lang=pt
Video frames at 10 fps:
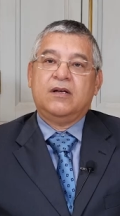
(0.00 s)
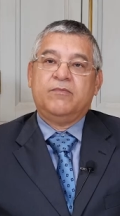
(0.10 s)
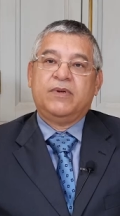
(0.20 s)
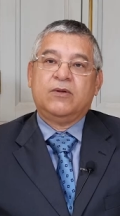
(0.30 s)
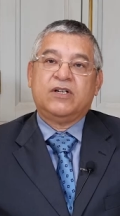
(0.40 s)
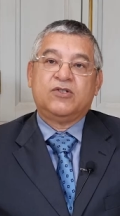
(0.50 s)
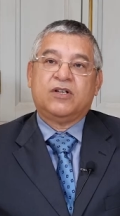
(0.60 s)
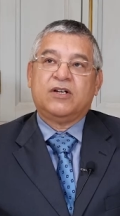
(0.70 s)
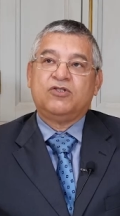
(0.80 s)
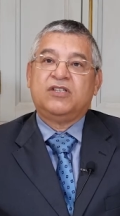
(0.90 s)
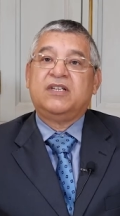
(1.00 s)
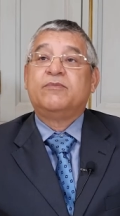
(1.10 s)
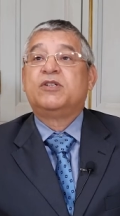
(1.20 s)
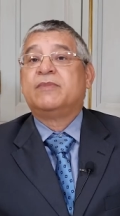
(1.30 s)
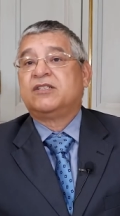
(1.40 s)
pelo adicional de tempo
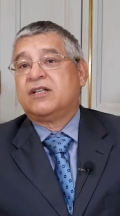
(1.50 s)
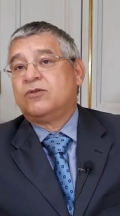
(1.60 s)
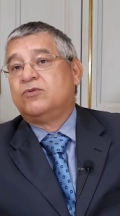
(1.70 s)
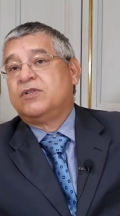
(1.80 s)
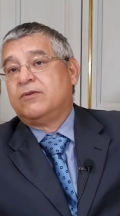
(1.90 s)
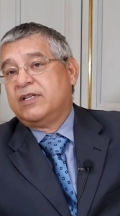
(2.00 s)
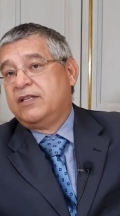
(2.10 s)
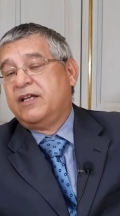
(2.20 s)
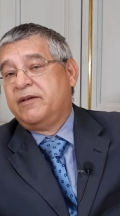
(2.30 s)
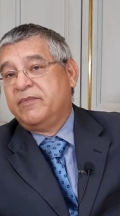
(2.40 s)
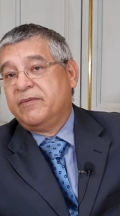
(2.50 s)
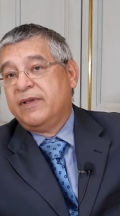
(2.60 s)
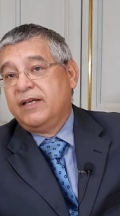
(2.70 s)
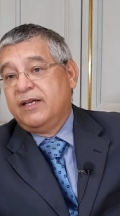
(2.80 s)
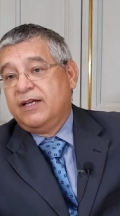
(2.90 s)
de magistratura, o ATM.
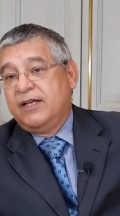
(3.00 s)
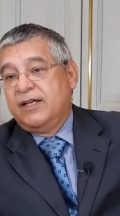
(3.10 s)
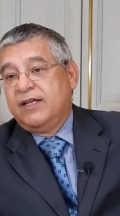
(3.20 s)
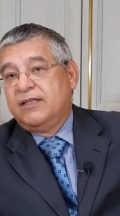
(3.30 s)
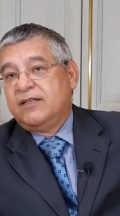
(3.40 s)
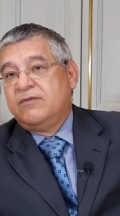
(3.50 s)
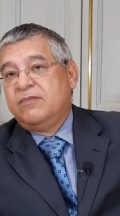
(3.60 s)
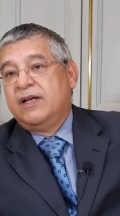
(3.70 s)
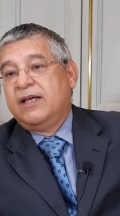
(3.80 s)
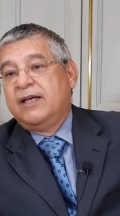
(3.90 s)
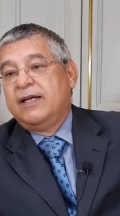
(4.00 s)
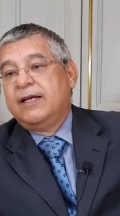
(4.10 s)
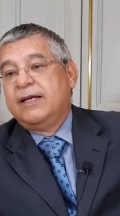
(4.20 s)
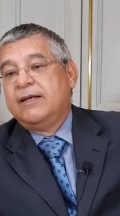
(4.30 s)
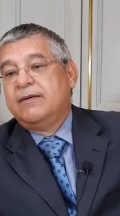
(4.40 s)
Então,
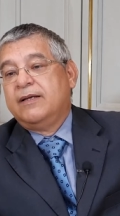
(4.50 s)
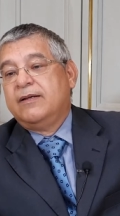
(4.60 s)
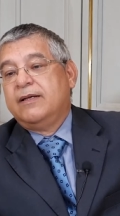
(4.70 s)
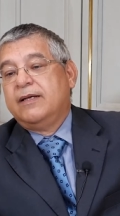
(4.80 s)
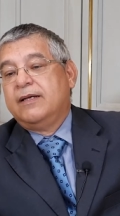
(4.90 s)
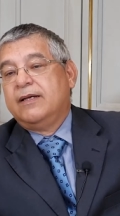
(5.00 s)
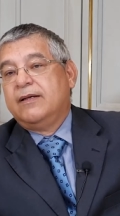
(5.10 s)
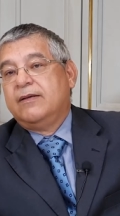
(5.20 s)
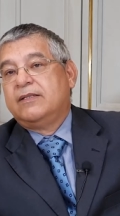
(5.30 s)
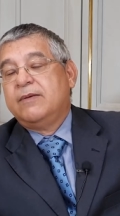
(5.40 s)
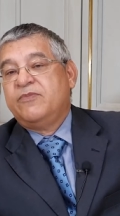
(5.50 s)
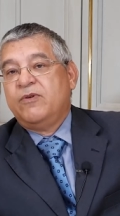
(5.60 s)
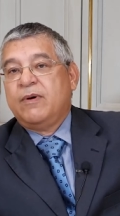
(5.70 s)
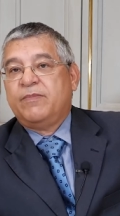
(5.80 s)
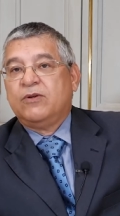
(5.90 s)
é, sempre foi
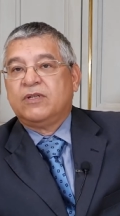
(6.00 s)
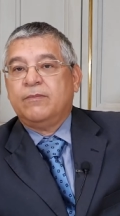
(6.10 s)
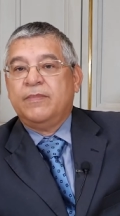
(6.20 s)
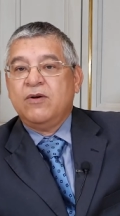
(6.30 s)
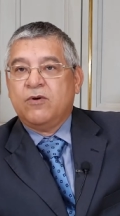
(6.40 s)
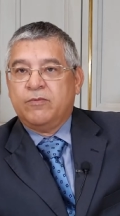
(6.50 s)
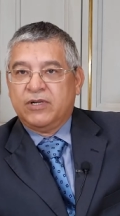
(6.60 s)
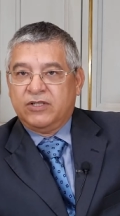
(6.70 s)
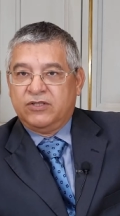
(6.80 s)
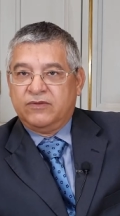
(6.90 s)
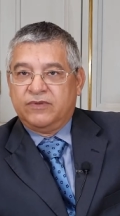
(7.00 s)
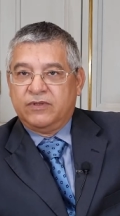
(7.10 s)
uma pauta bem corporativa.